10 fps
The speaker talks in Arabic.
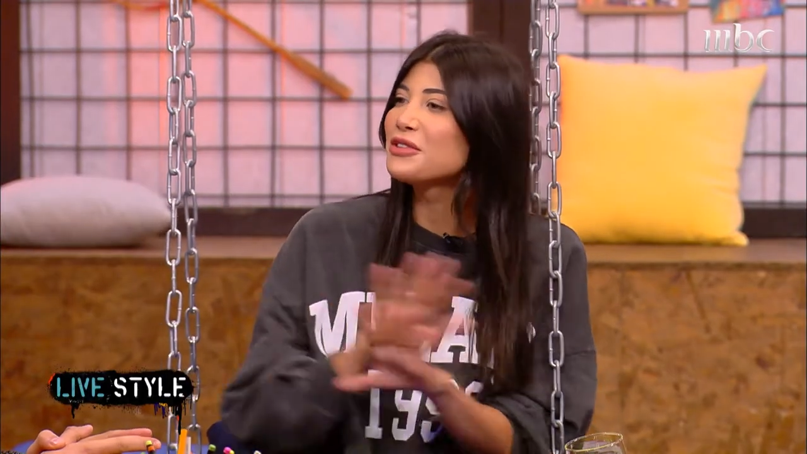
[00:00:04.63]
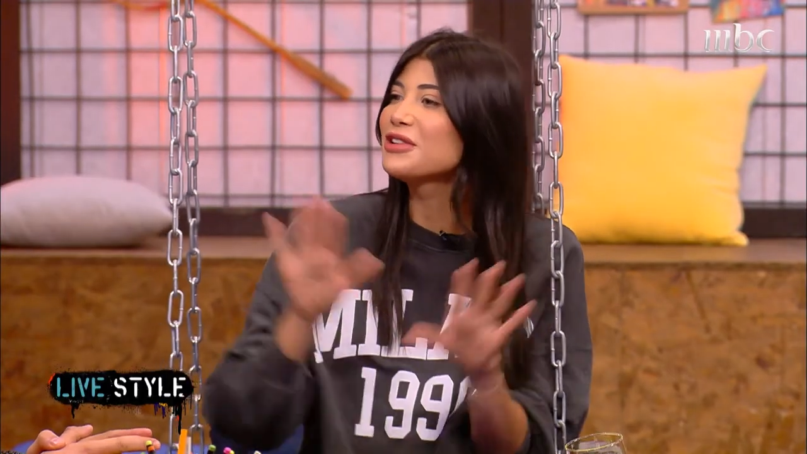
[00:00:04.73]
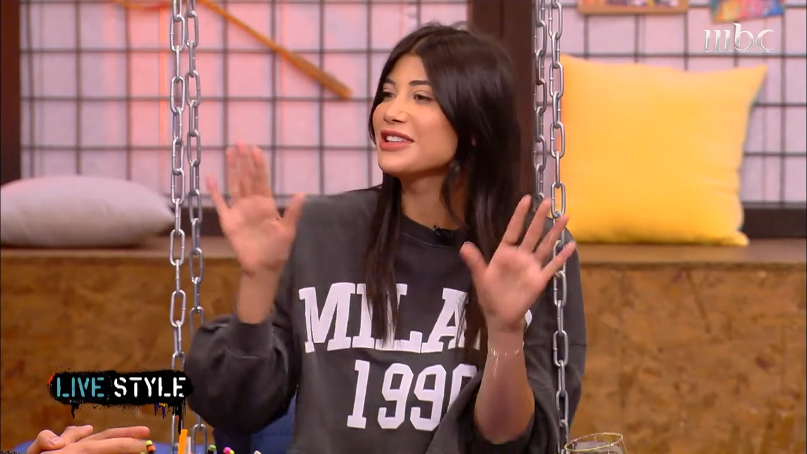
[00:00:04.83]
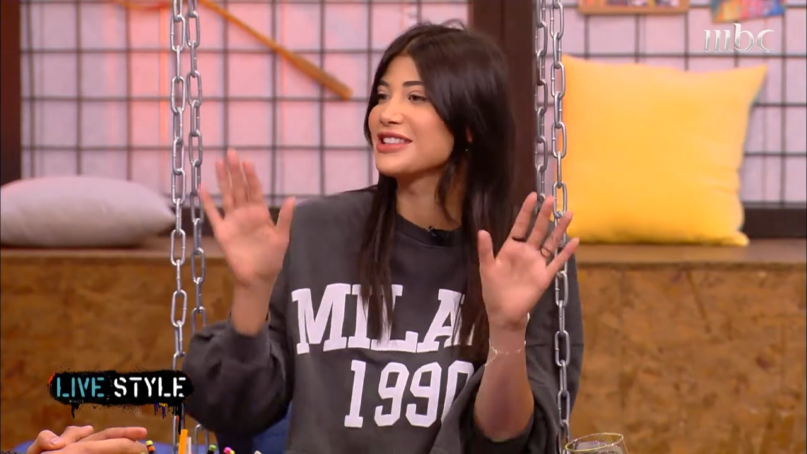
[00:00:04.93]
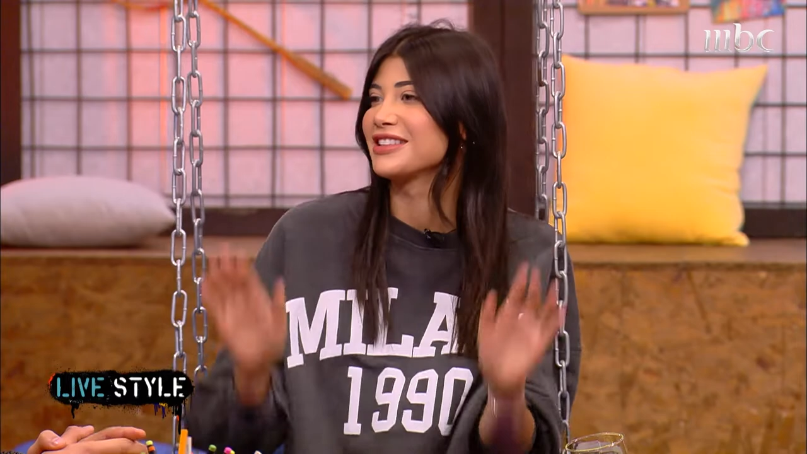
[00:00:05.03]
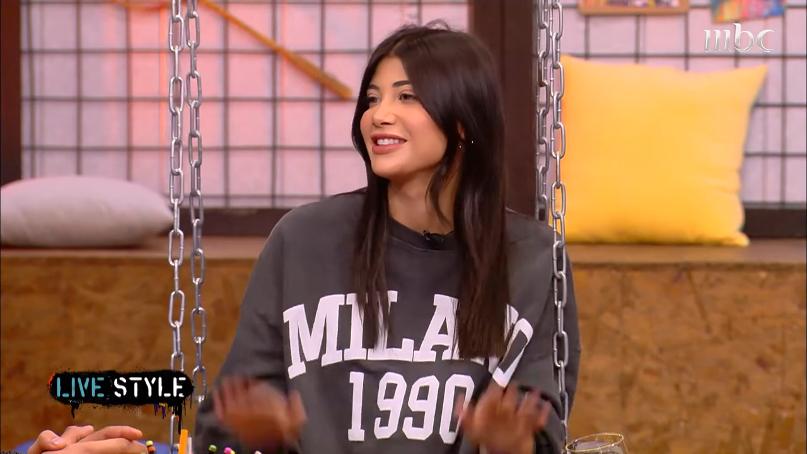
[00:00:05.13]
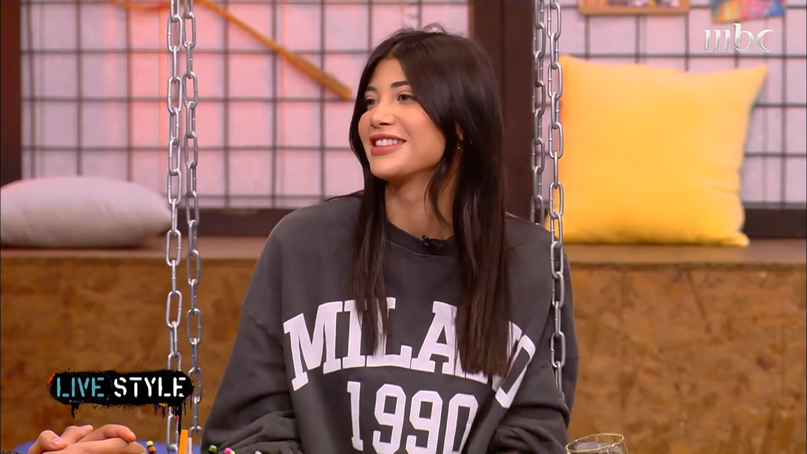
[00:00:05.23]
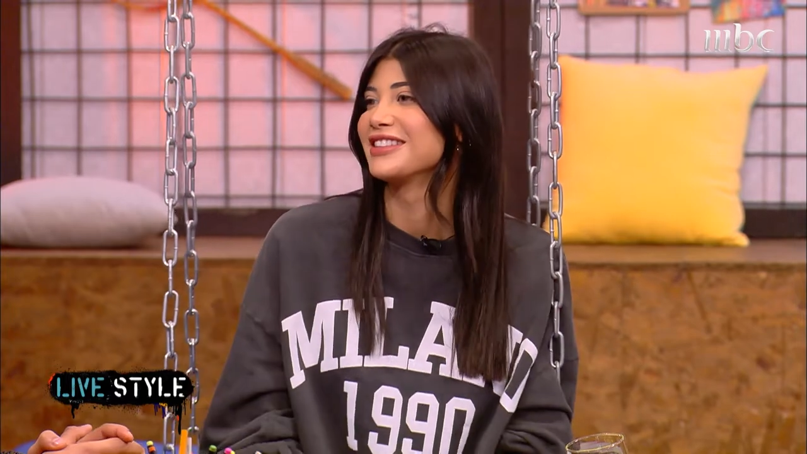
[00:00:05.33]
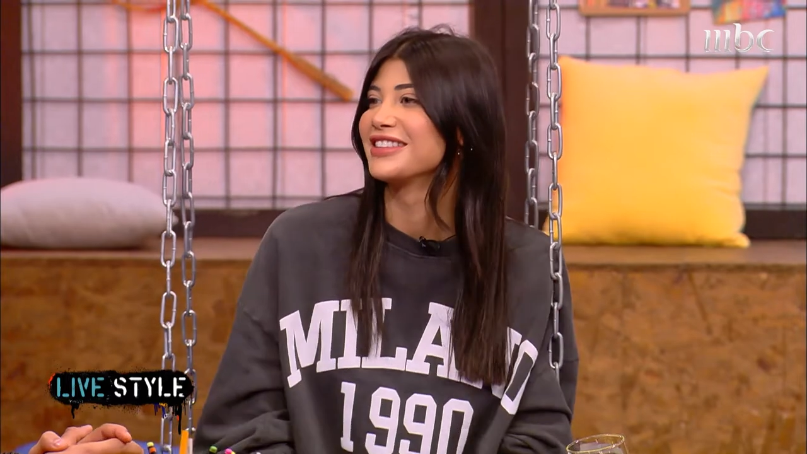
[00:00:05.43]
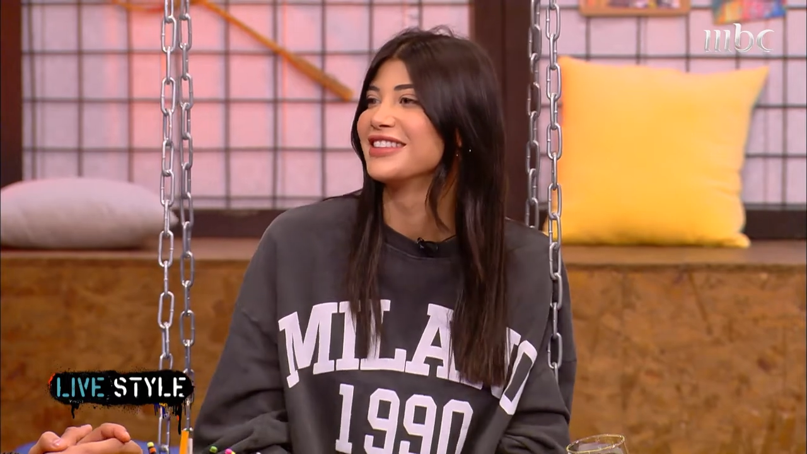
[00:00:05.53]
كل شيء
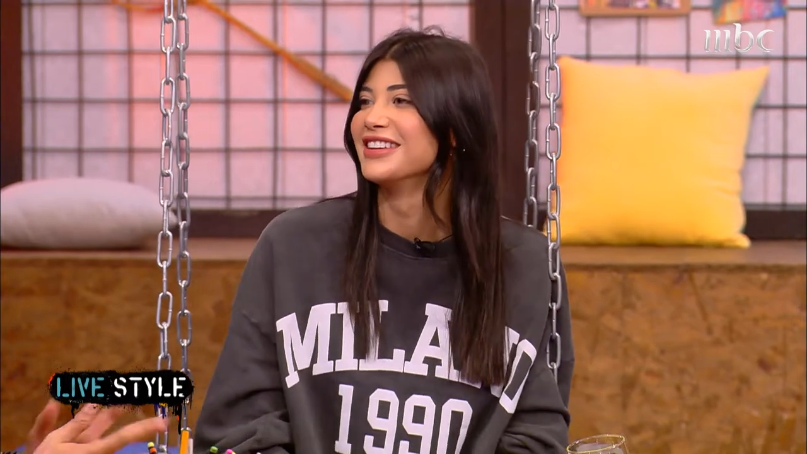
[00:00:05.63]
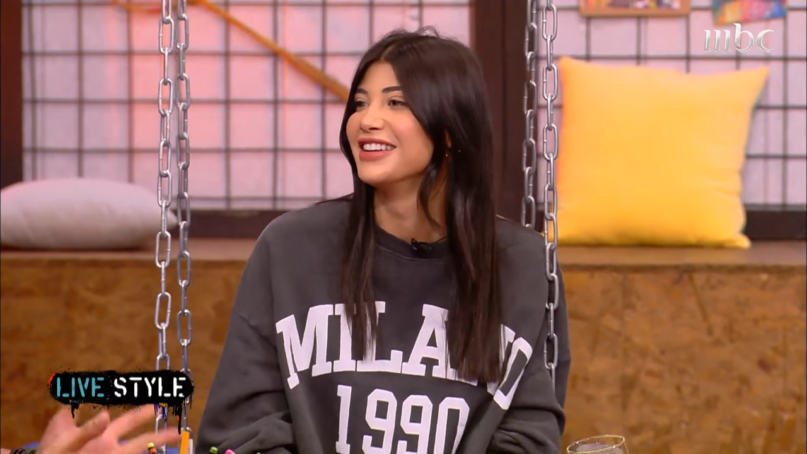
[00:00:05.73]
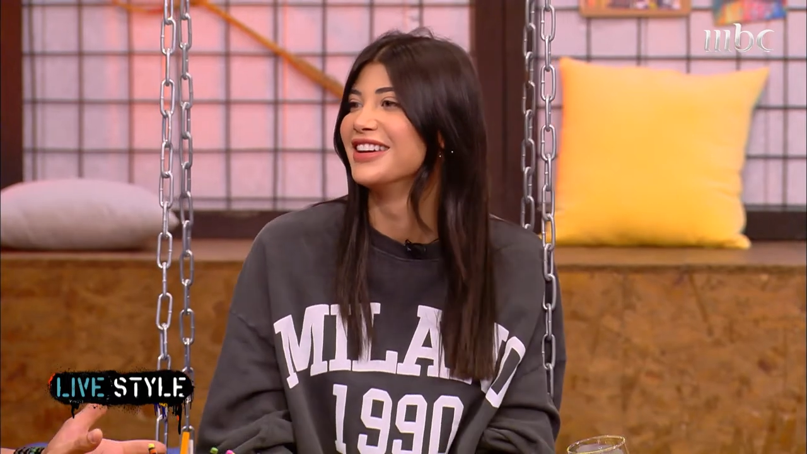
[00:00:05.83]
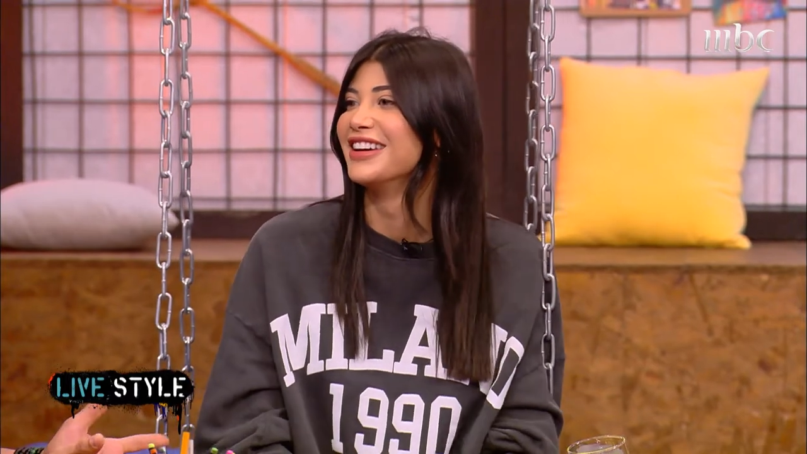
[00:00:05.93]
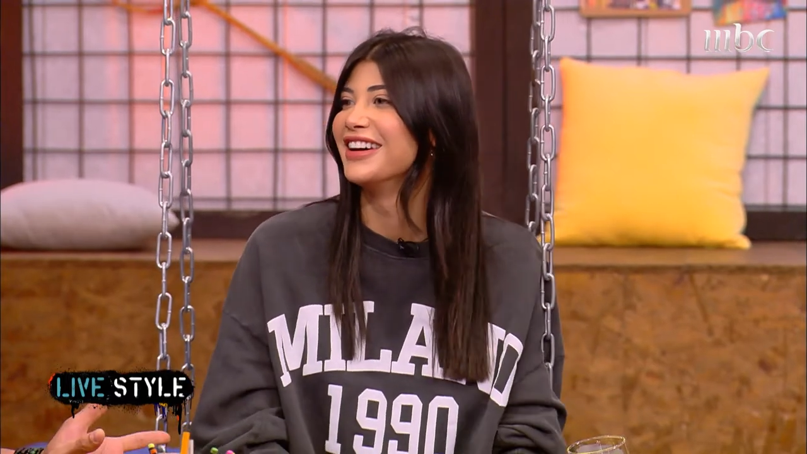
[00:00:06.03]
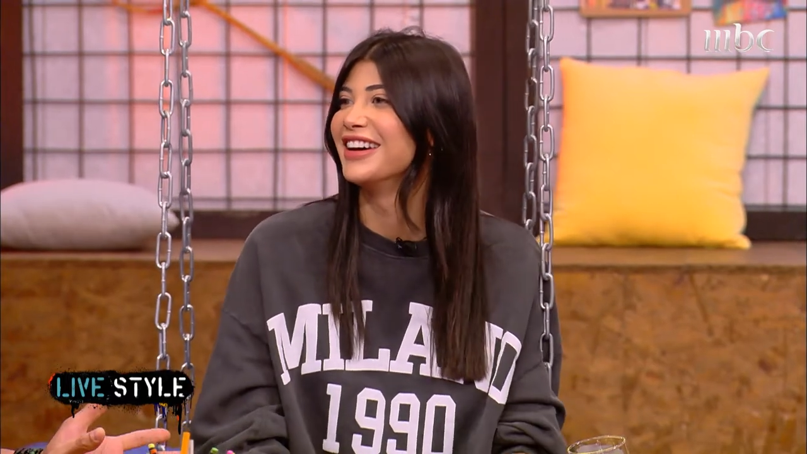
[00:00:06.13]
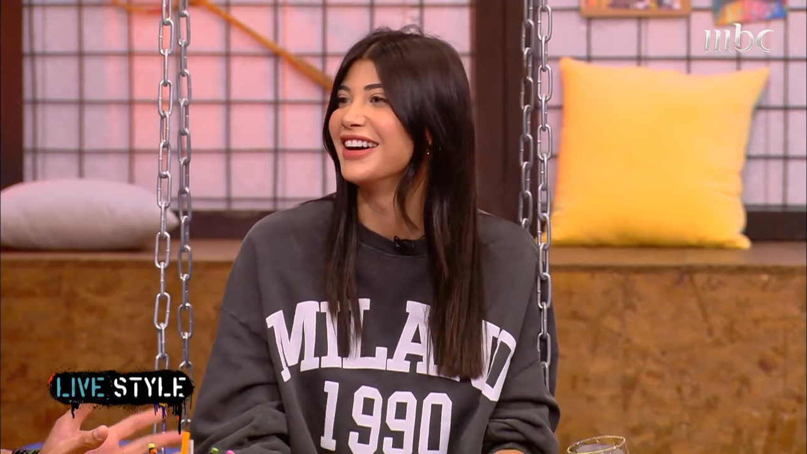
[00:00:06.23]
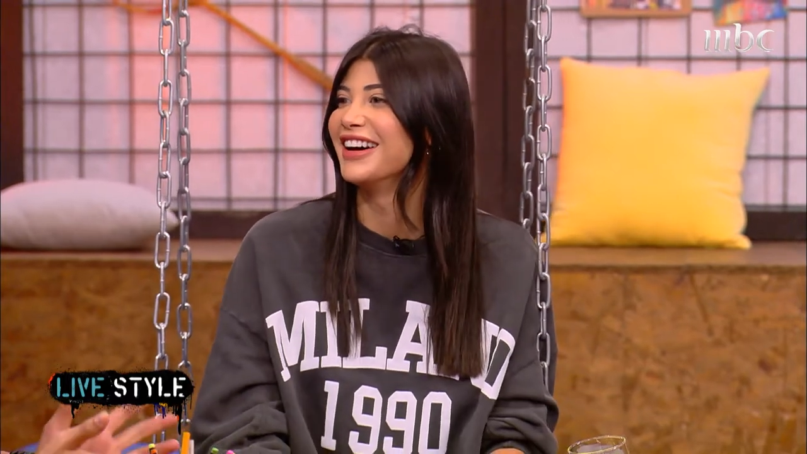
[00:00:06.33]
لهيك انا هون